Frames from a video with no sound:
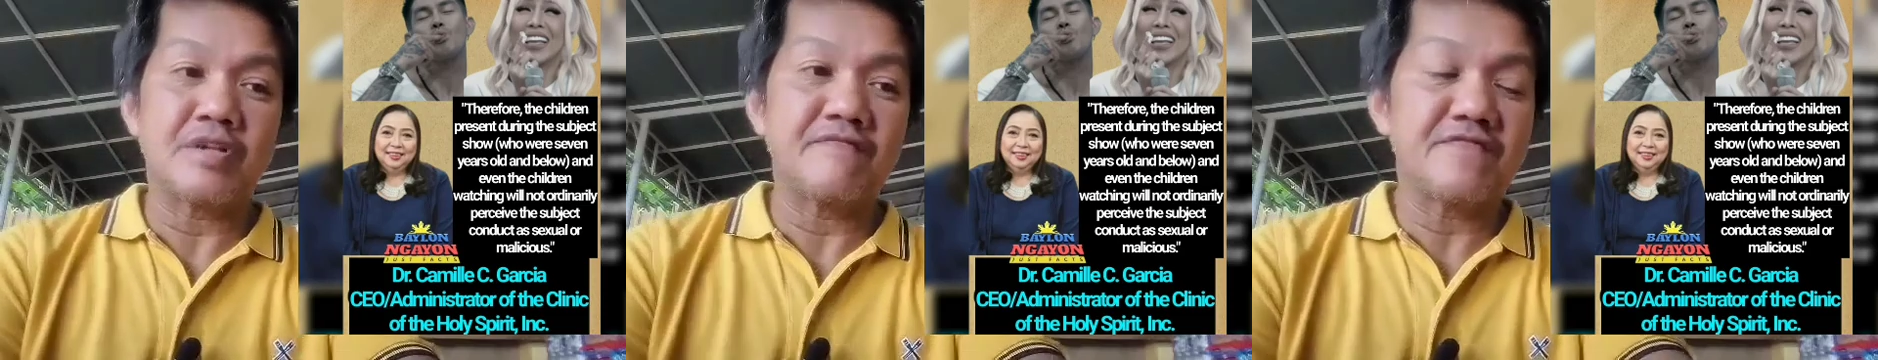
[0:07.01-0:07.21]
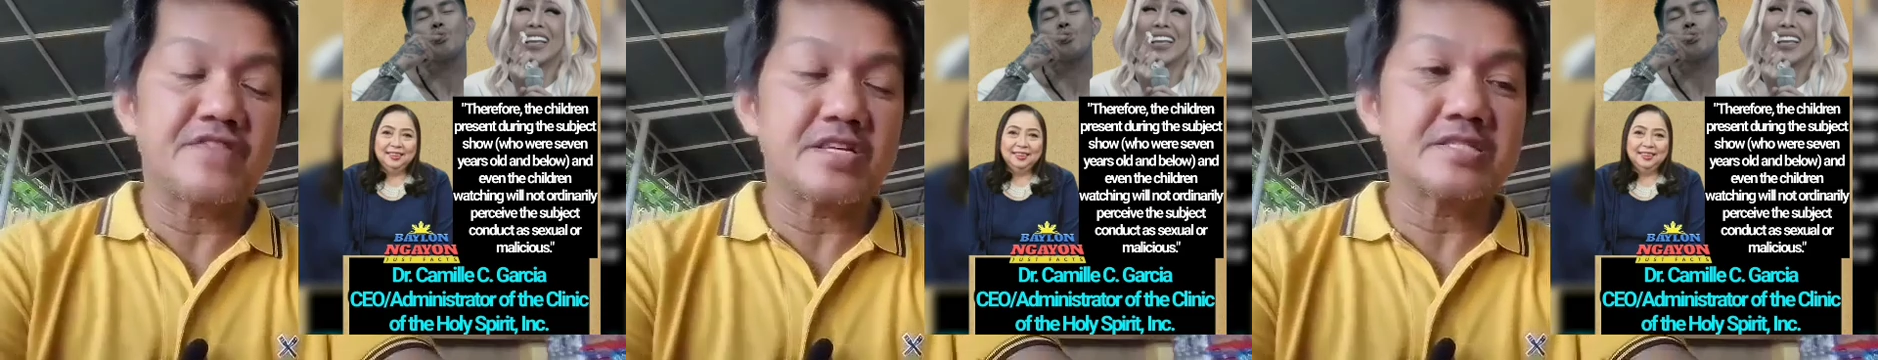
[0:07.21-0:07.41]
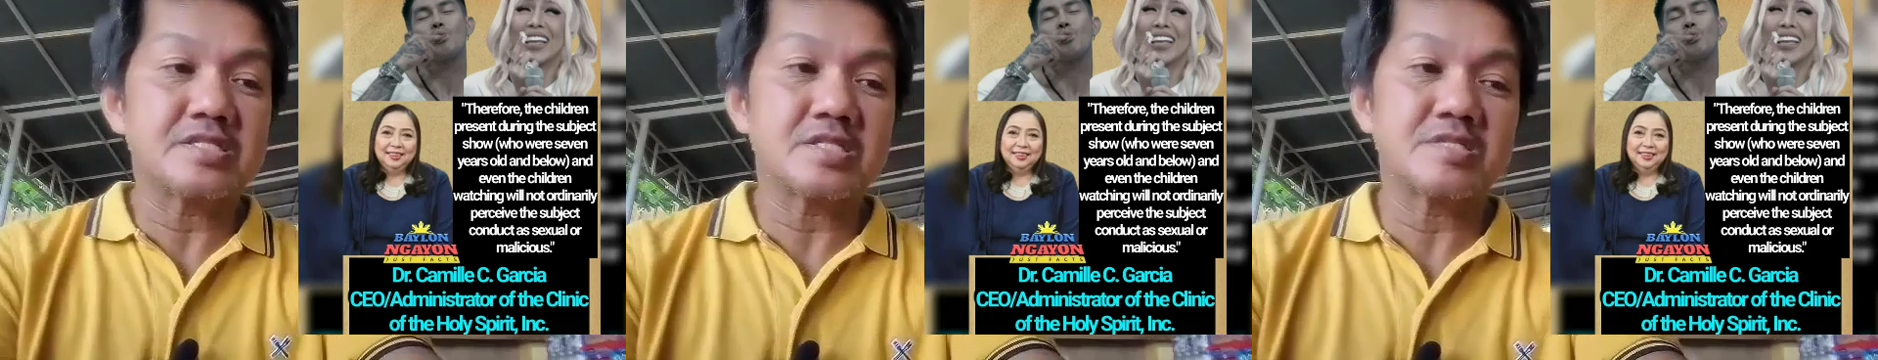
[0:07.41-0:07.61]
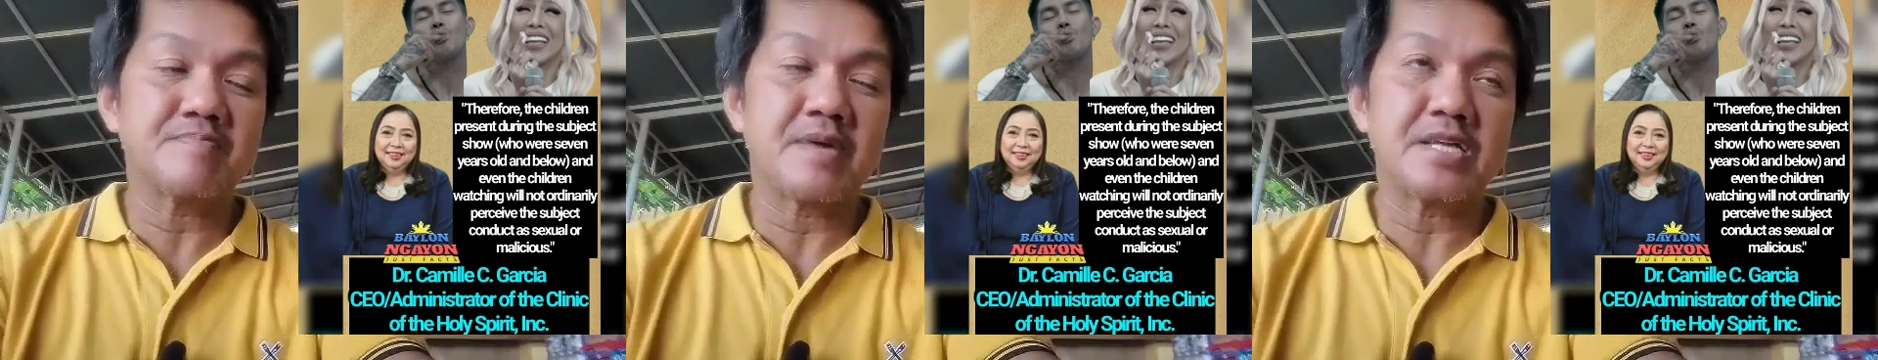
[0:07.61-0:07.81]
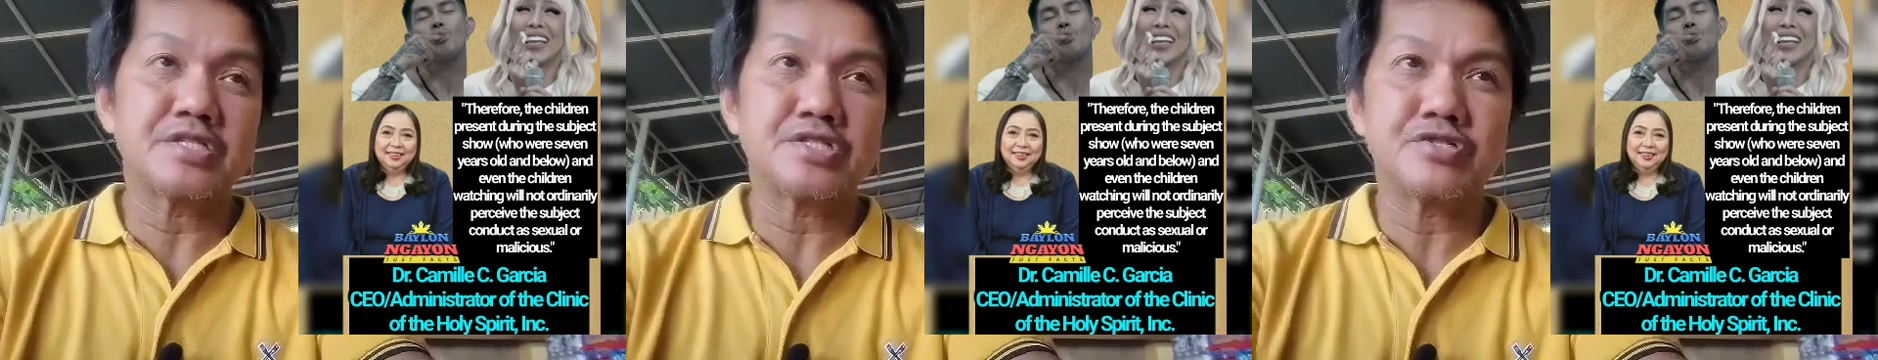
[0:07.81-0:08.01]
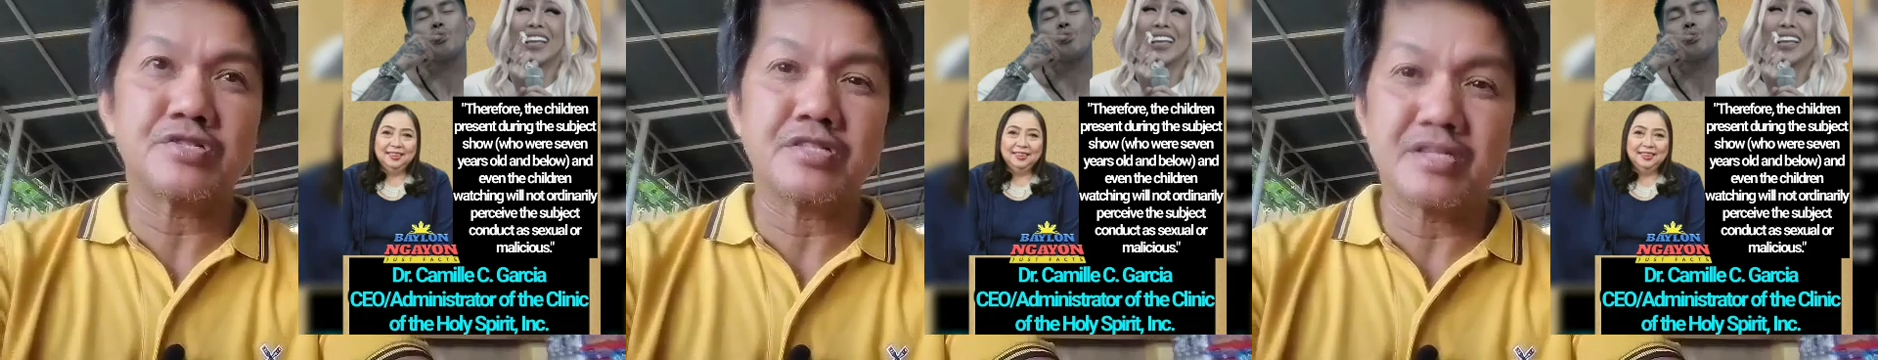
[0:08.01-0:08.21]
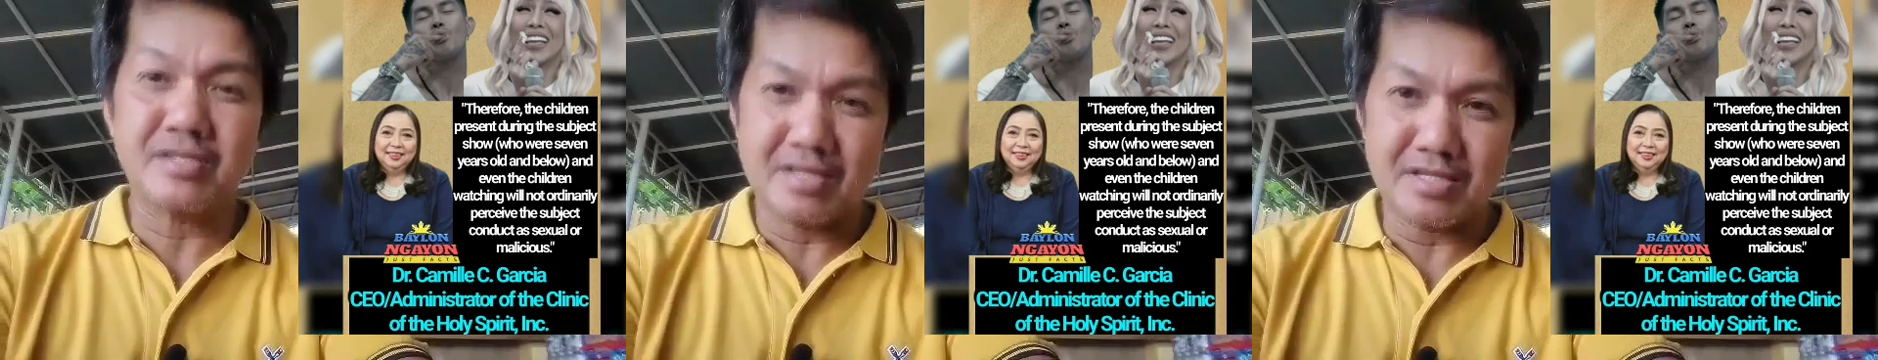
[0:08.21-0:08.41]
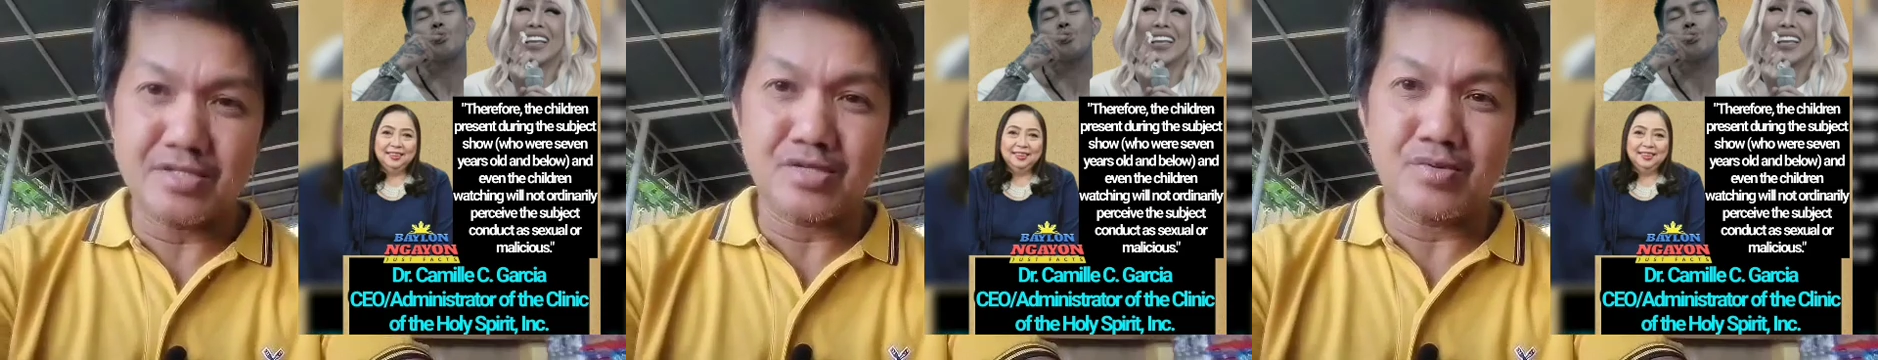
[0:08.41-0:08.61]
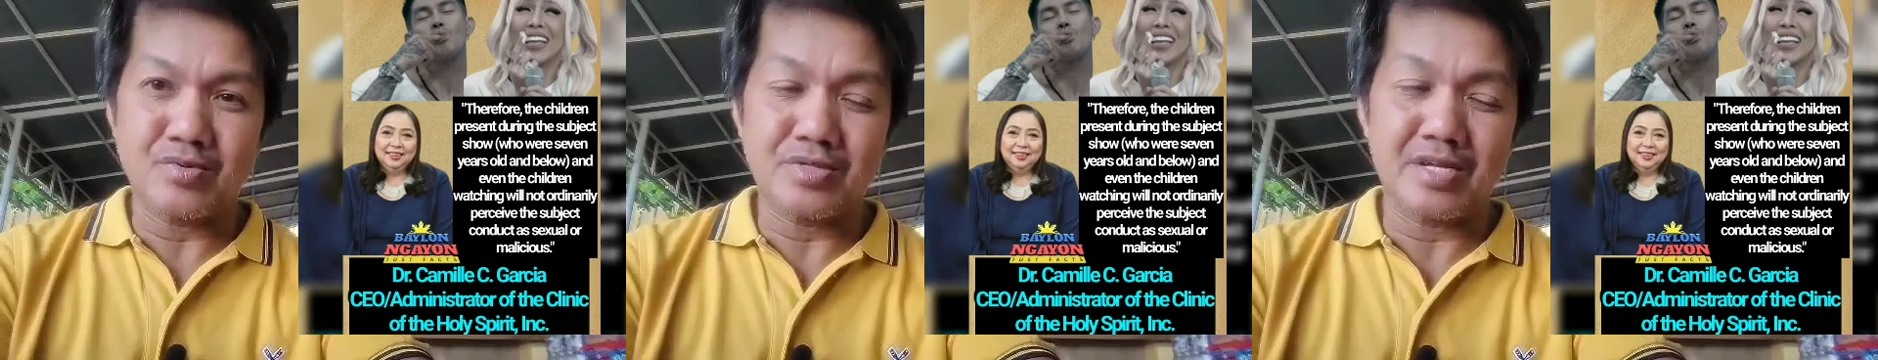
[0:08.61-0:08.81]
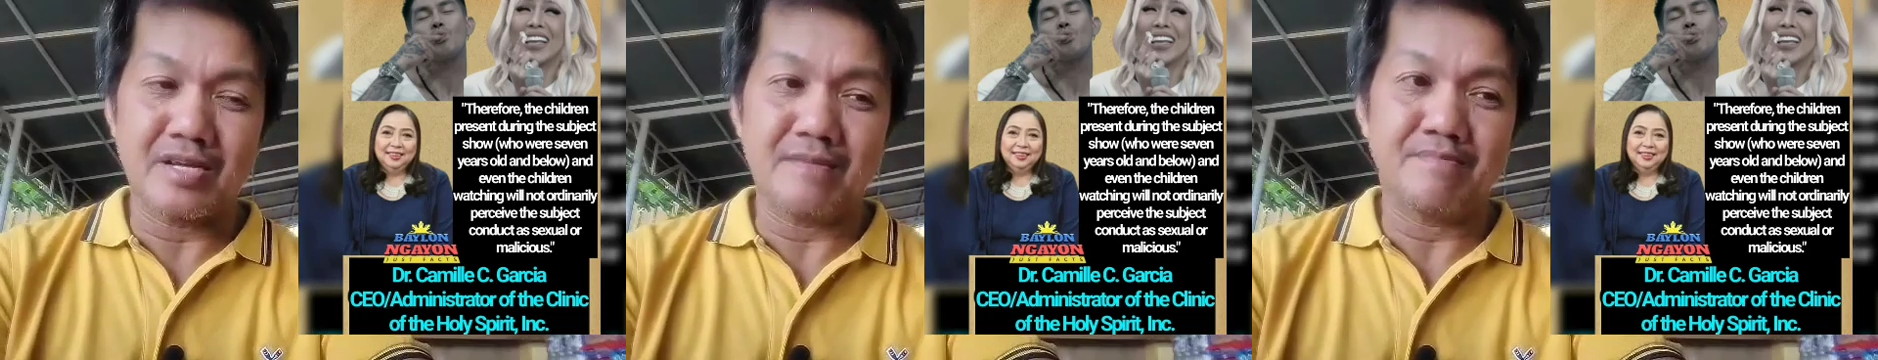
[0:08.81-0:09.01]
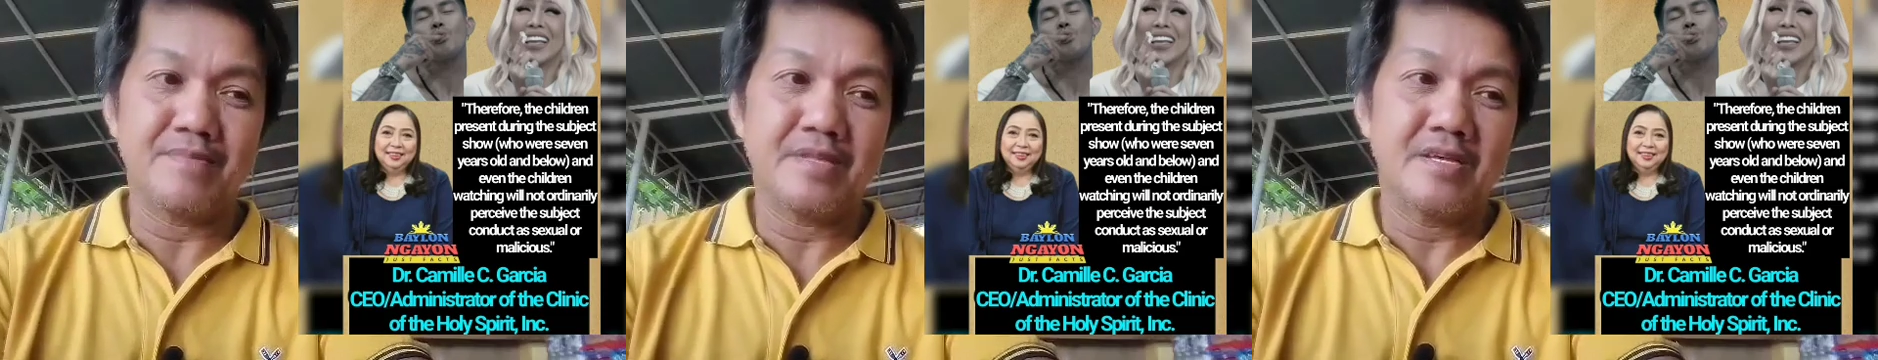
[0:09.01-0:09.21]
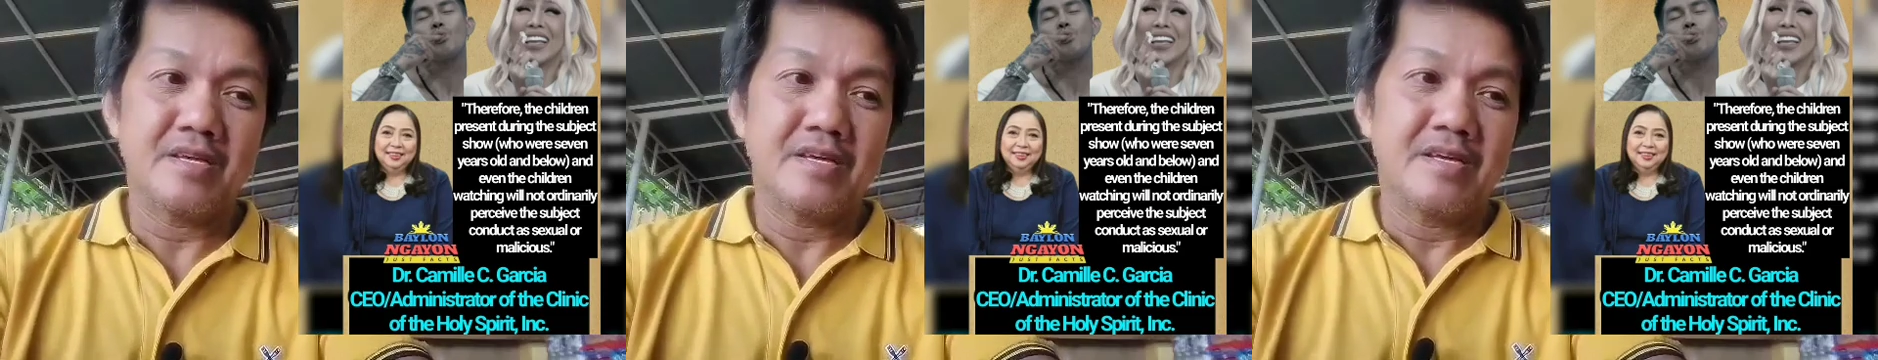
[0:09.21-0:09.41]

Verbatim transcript: 12-day suspension ng It's Showtime.